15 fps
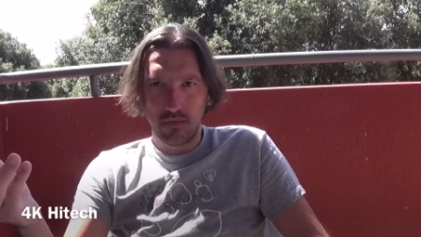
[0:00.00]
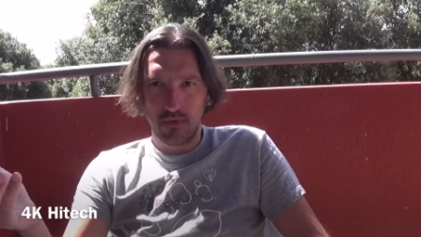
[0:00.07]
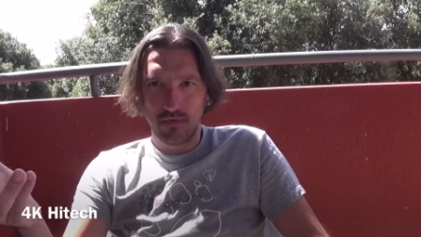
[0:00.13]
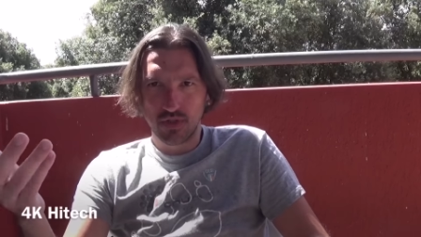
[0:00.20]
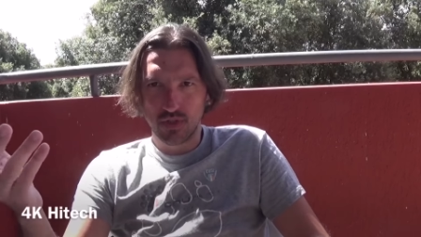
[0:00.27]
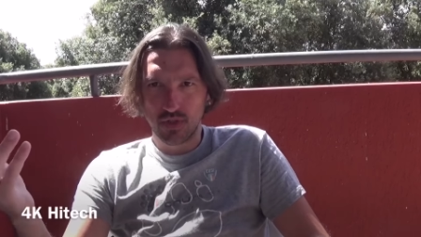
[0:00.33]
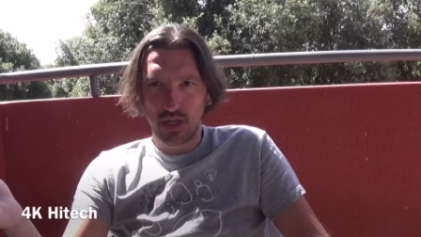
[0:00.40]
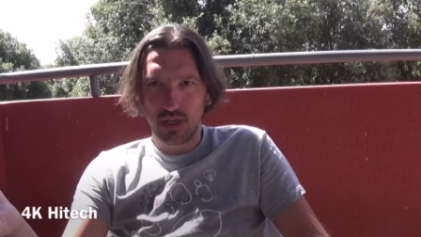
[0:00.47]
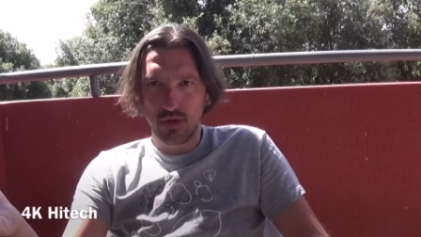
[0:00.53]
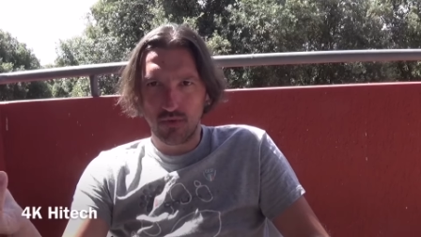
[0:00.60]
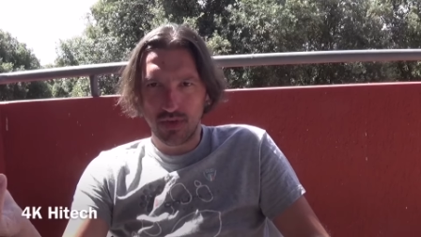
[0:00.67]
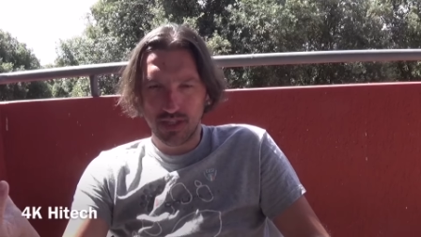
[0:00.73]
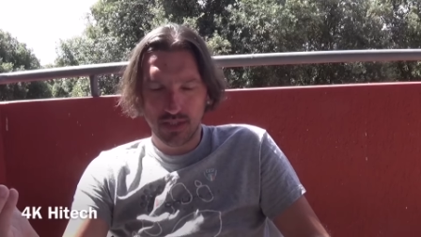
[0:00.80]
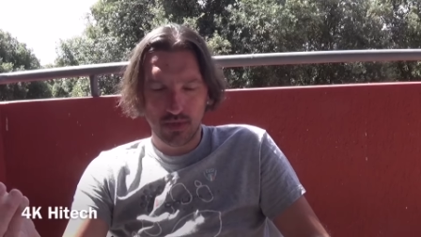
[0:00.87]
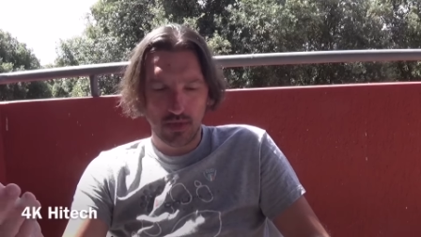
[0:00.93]
ma ho visto che
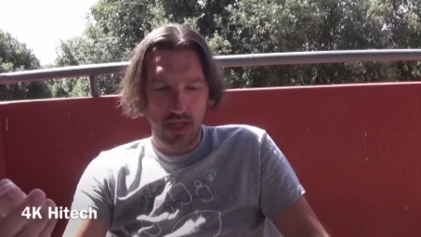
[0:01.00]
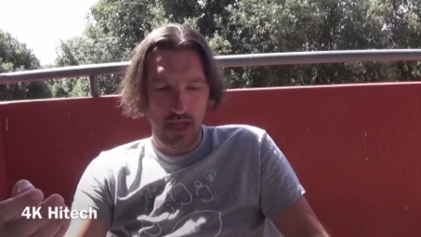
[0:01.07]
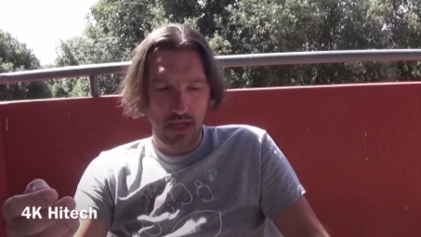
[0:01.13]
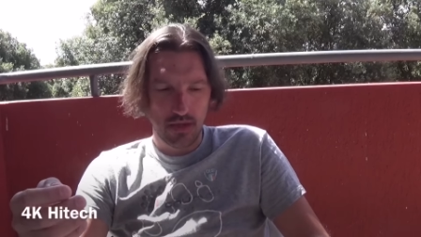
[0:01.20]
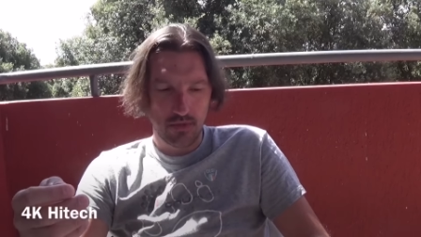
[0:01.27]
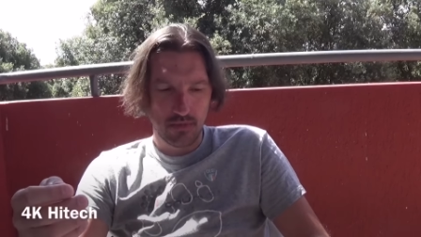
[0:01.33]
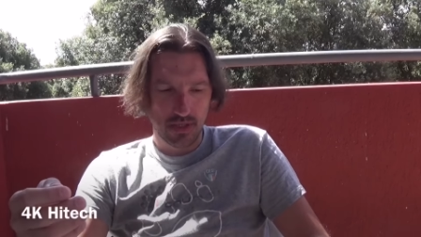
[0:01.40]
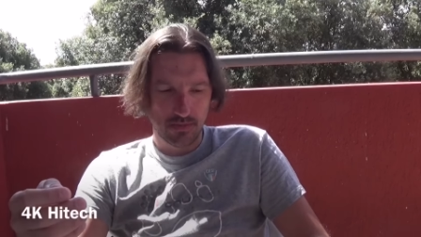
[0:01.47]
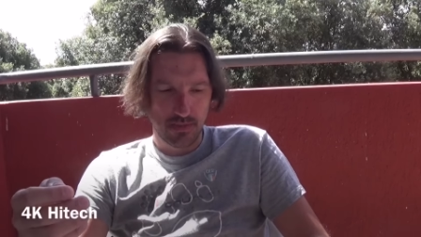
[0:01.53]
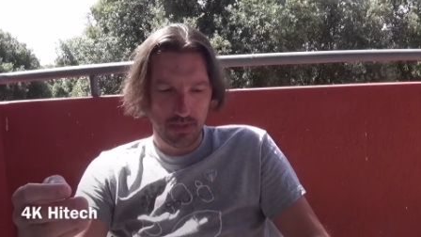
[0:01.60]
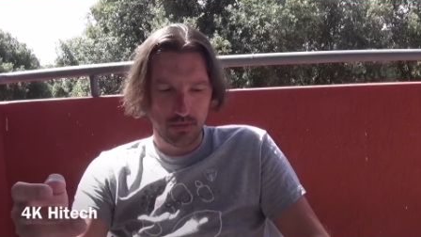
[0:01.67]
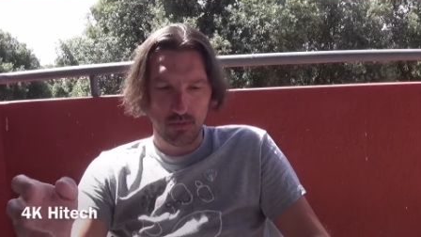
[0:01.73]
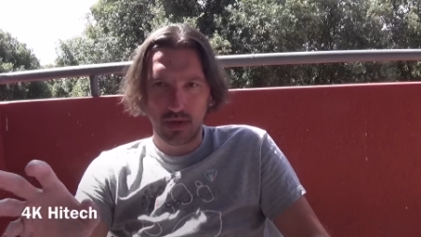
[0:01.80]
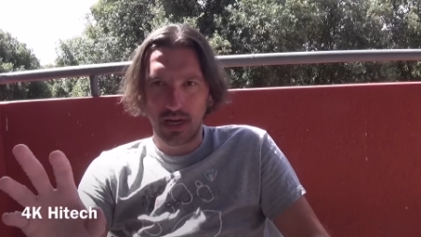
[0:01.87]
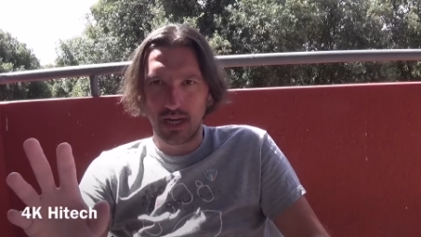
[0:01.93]
innovazioni ha, io mi
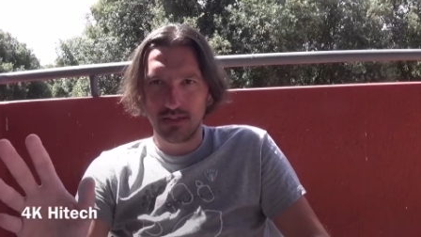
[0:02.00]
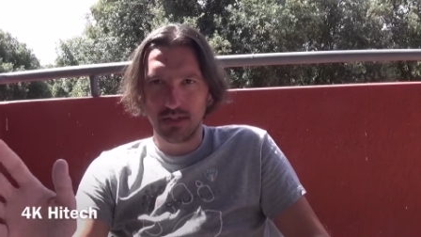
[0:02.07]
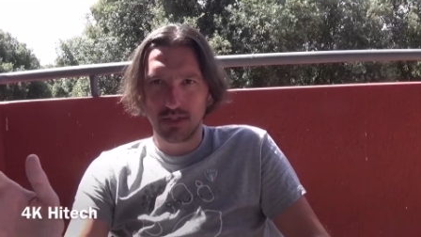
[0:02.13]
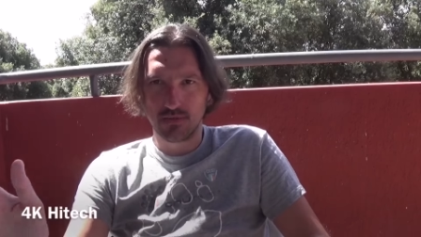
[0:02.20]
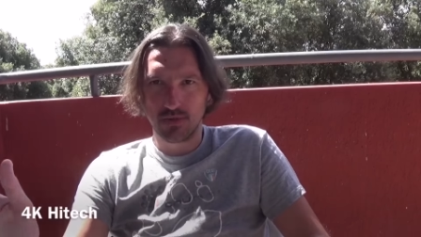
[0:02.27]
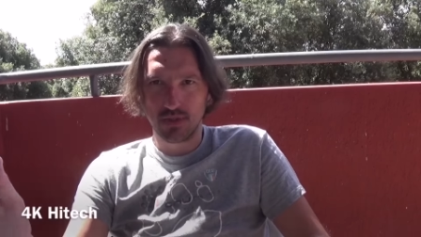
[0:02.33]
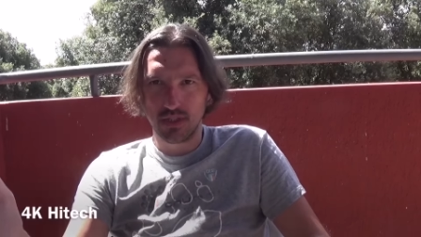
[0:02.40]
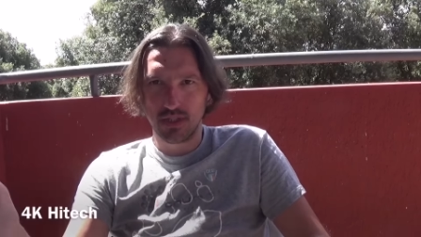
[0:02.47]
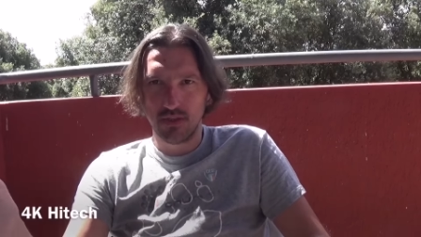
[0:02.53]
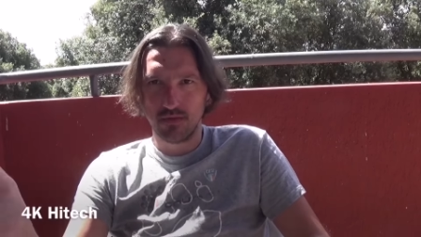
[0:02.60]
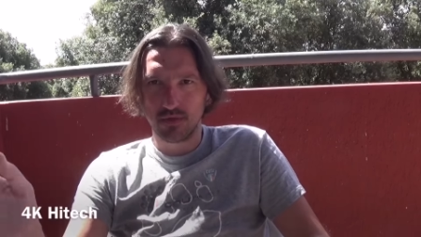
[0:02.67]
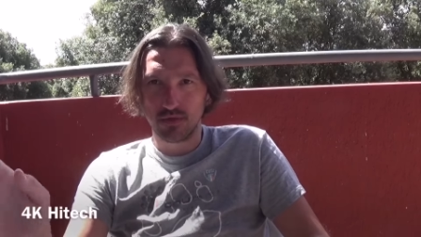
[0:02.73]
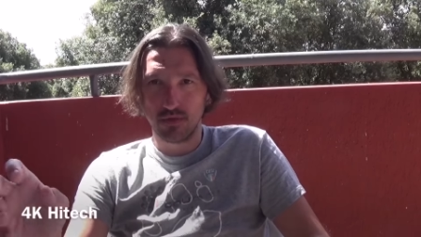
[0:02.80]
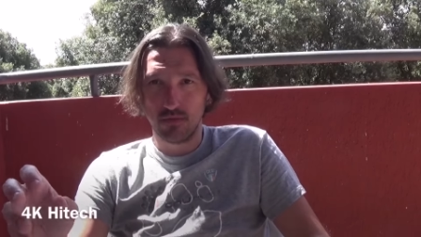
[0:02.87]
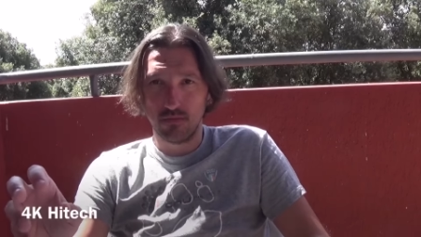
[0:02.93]
aspetto un gran
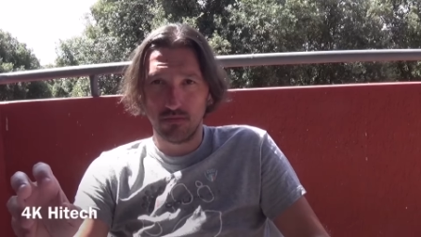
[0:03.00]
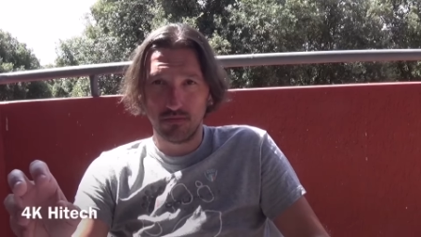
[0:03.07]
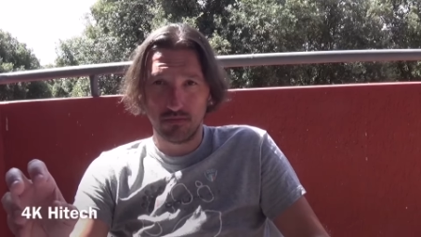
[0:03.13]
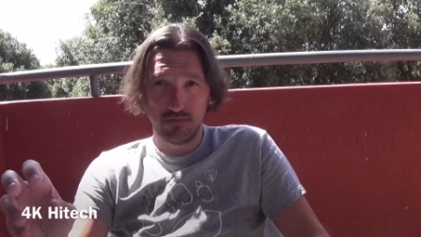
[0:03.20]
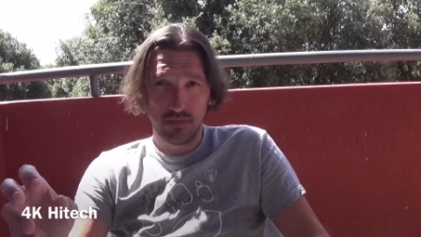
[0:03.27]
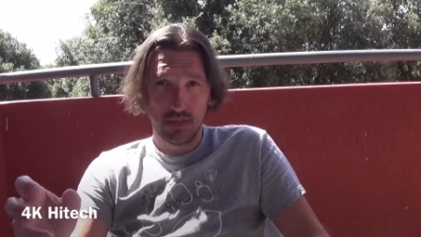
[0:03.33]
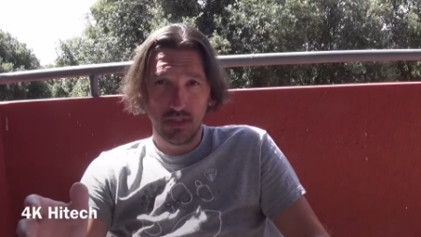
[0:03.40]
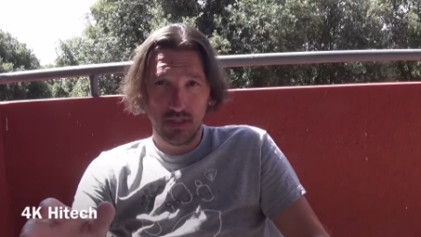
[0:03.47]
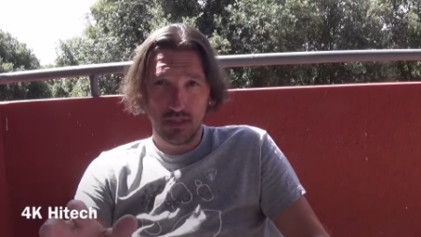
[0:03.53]
dispositivo, sono